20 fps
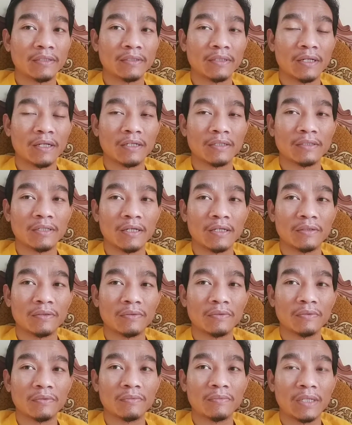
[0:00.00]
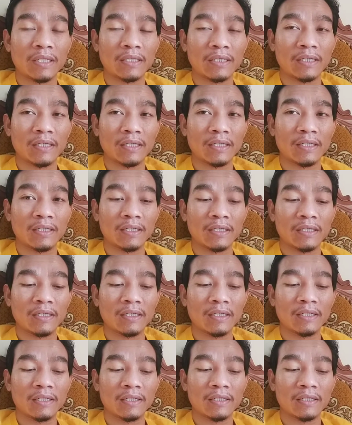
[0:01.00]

salah satu materi